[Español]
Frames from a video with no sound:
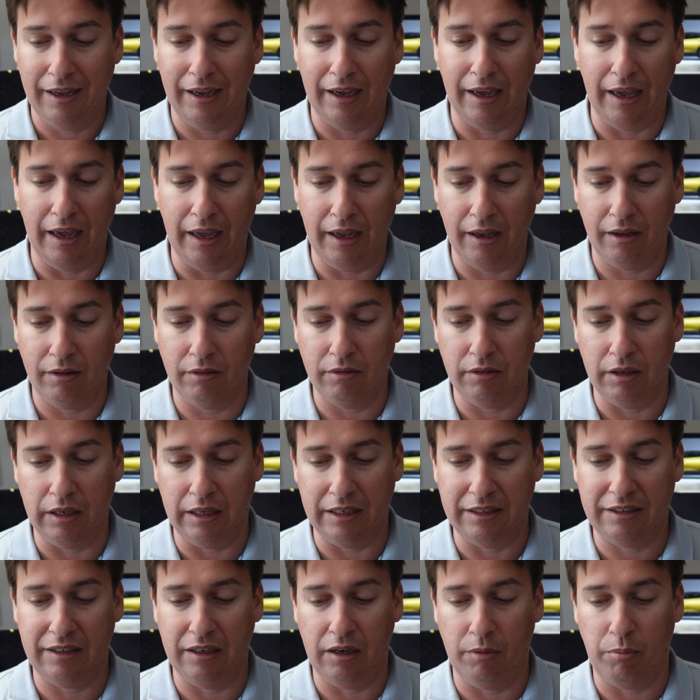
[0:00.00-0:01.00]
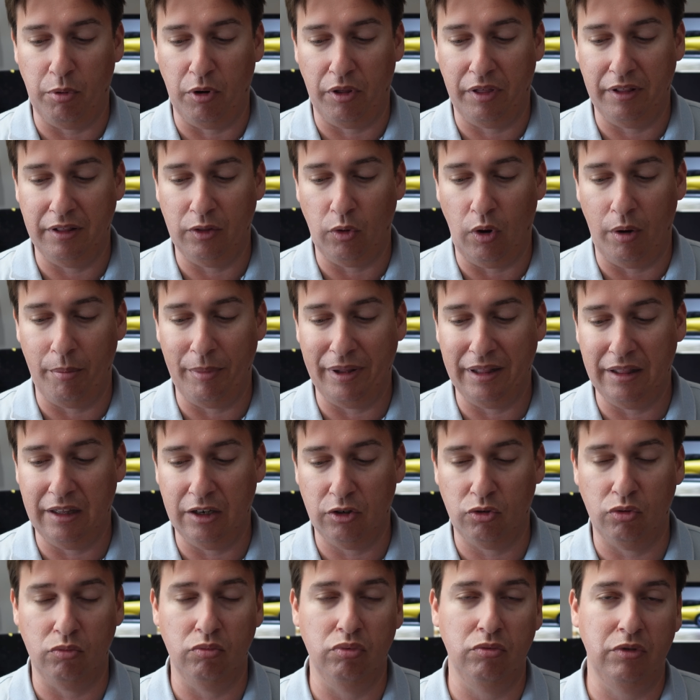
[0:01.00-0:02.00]
que eh, porcentualmente
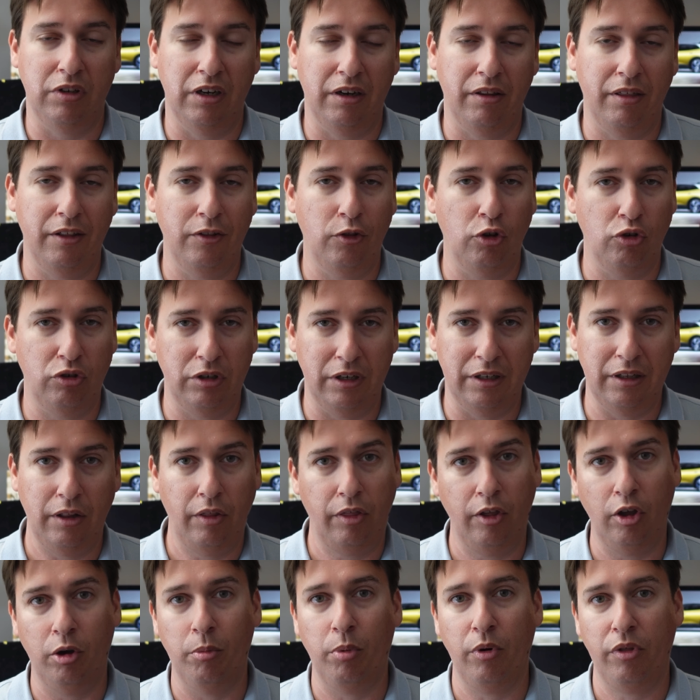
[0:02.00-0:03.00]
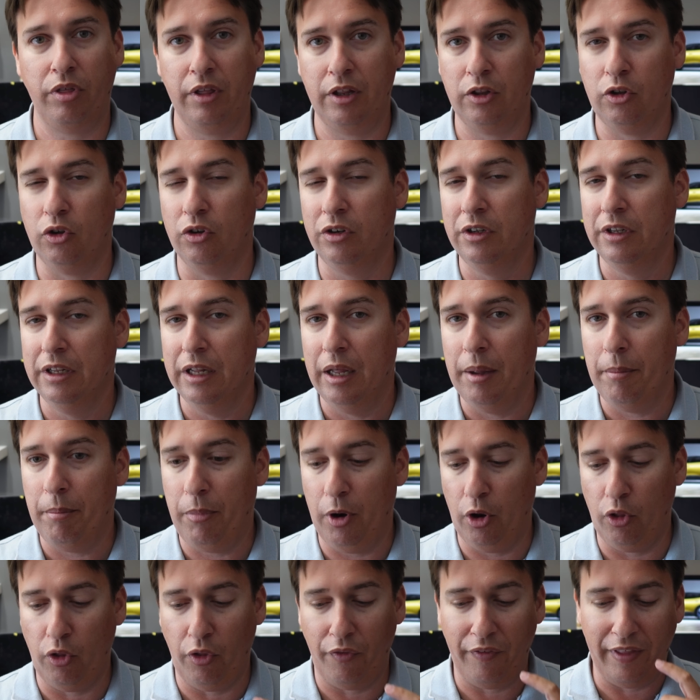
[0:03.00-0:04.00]
es un 335%,
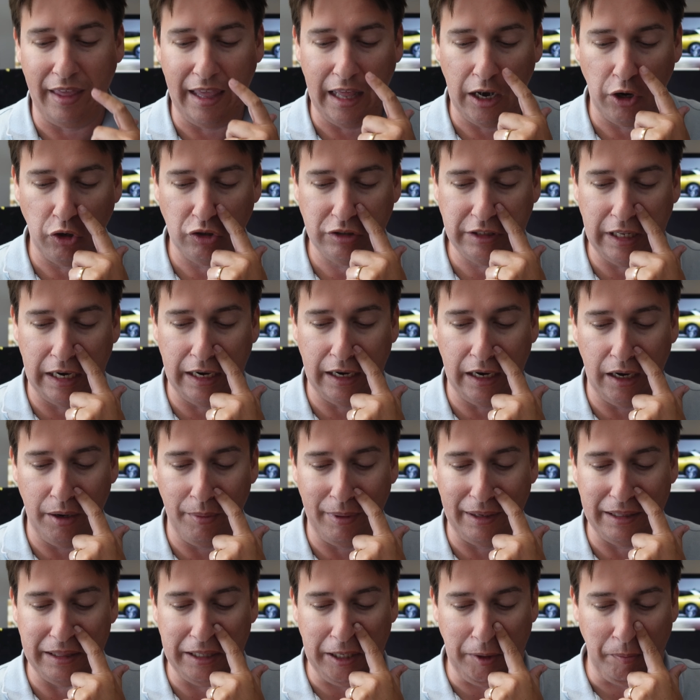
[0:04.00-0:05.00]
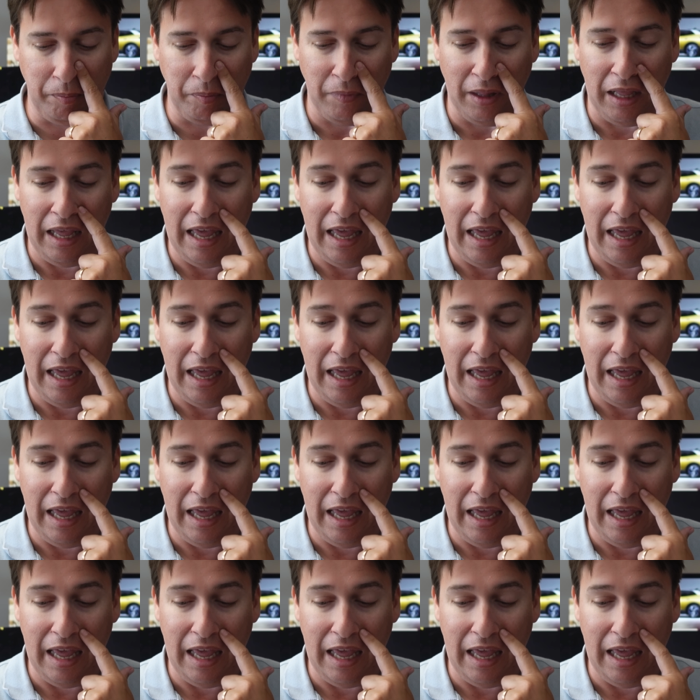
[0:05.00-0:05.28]
pero donde ya no es tan relevante.